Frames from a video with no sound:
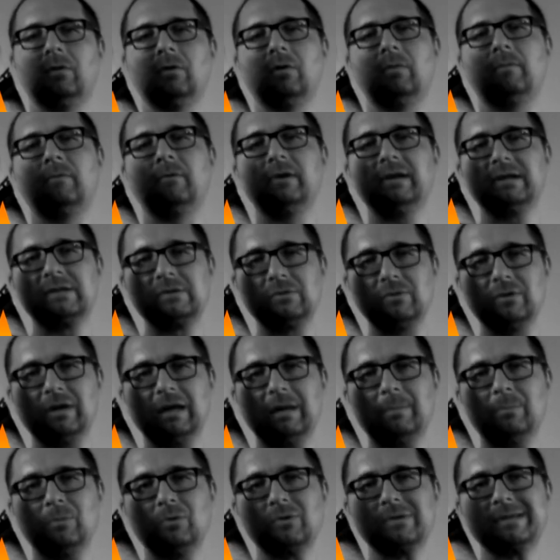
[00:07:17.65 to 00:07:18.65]
Obwohl ich
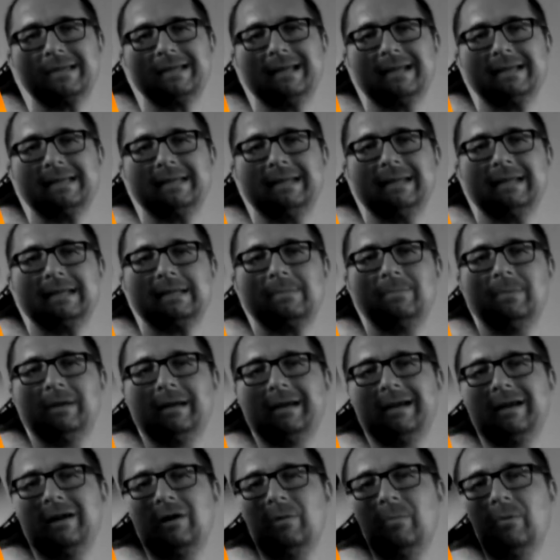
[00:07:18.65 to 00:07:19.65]
zugeben muss, dass ich es
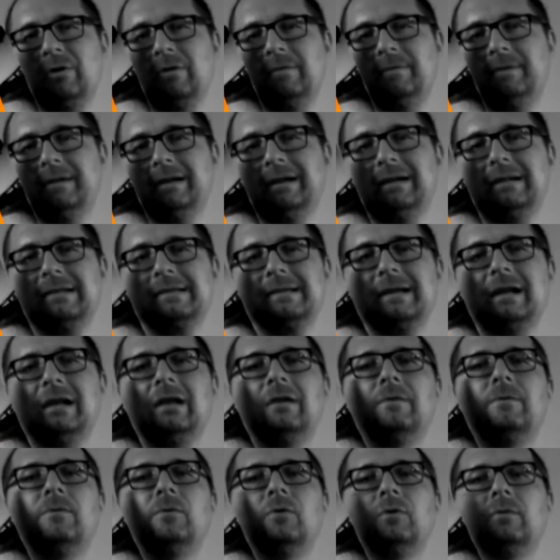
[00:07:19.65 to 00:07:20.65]
mir kaum öfter als
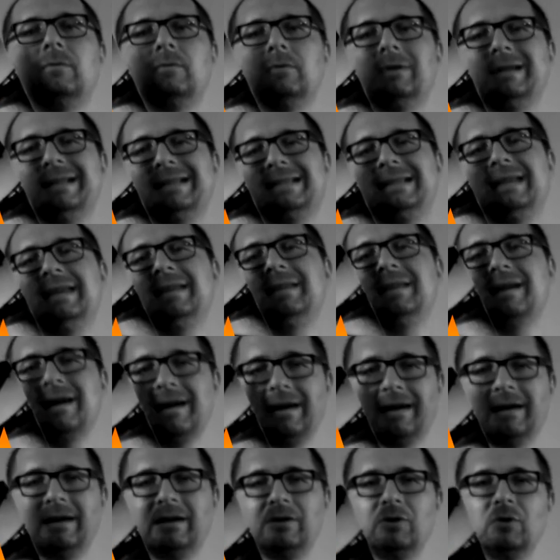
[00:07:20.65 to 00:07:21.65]
aller fünf oder zehn
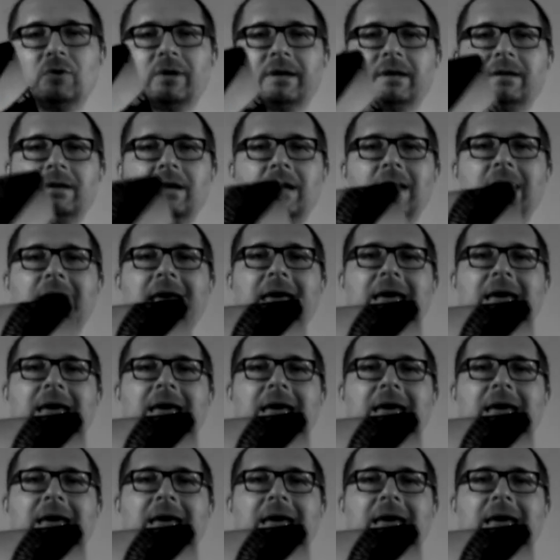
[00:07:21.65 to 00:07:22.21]
Jahre anhöre,